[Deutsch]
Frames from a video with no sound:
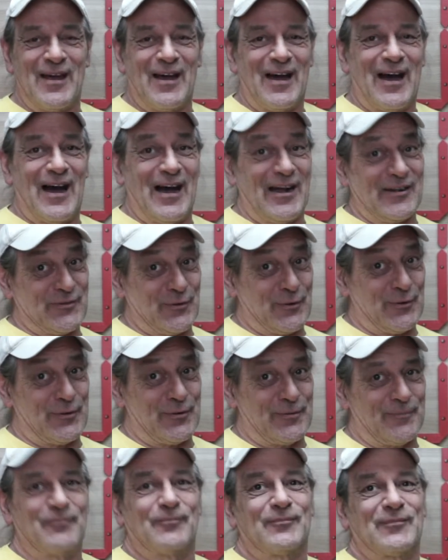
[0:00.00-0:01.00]

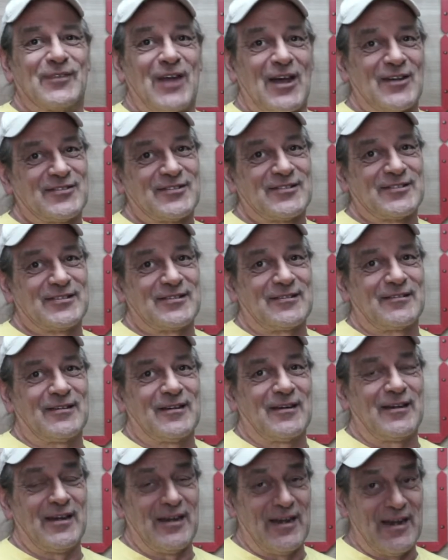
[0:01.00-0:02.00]
Also das
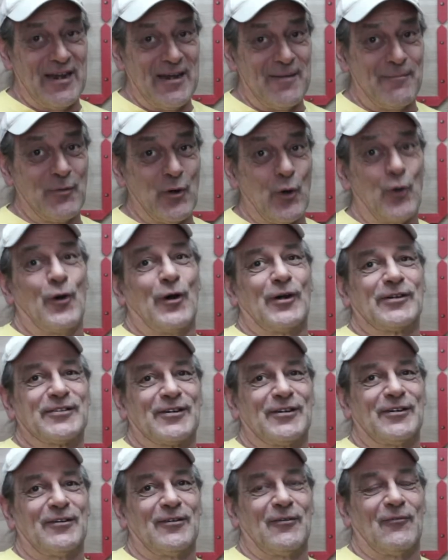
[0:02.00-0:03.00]
eben
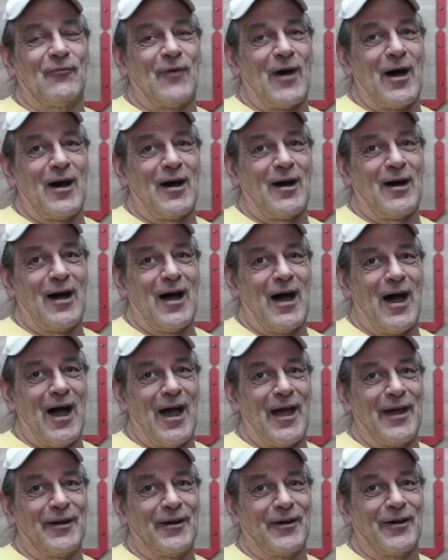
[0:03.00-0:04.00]
gehörte war
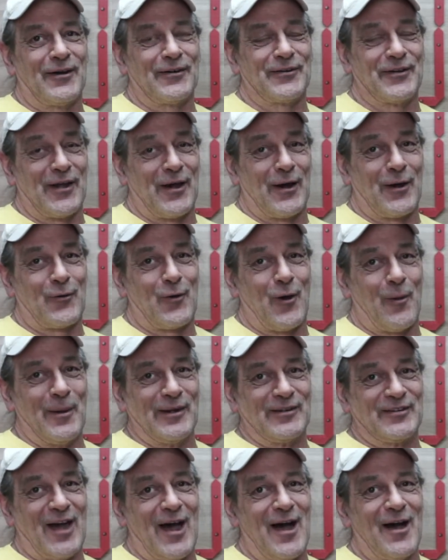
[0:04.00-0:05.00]
einer der
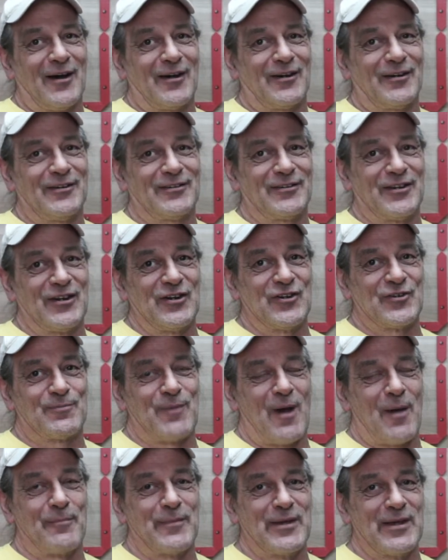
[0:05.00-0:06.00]
Kommentare, die ich
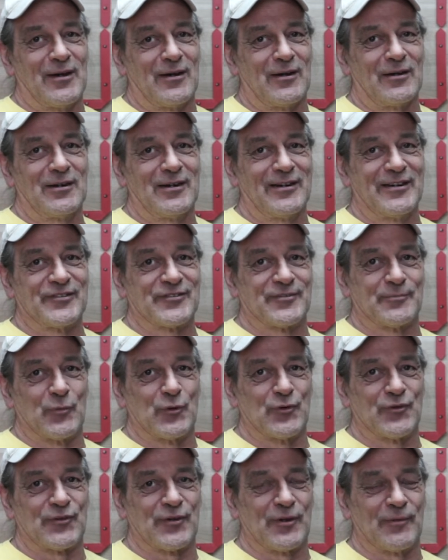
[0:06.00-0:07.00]
bei mir lesen
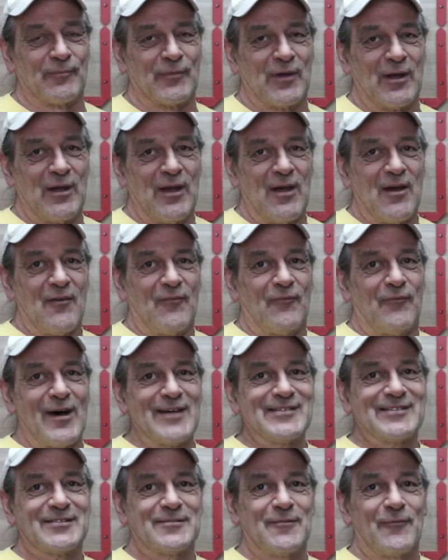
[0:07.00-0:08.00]
musste.
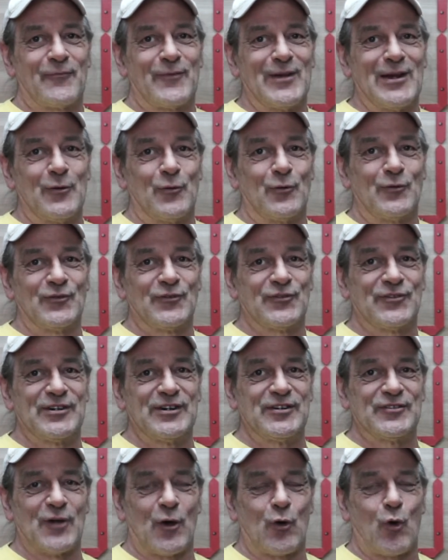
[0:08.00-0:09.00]
Was will uns
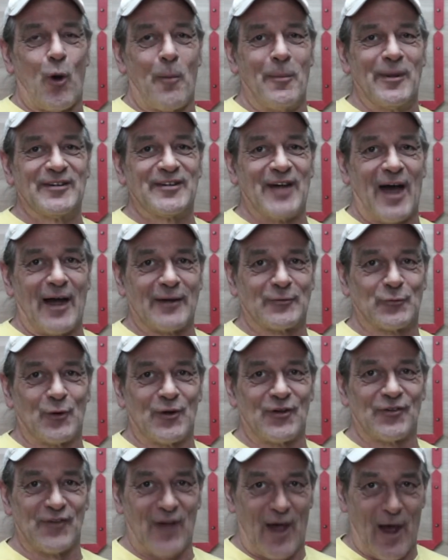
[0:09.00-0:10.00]
dieser
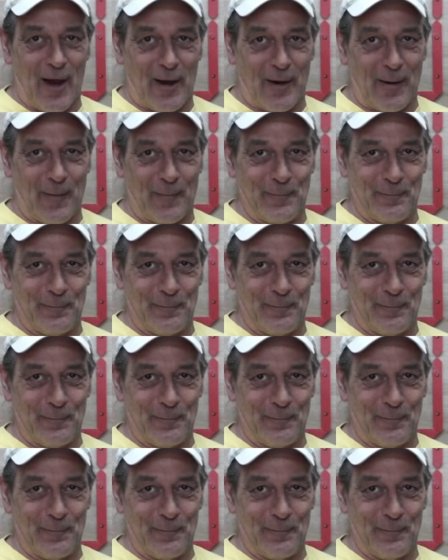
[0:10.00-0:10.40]
Kommentator sagen?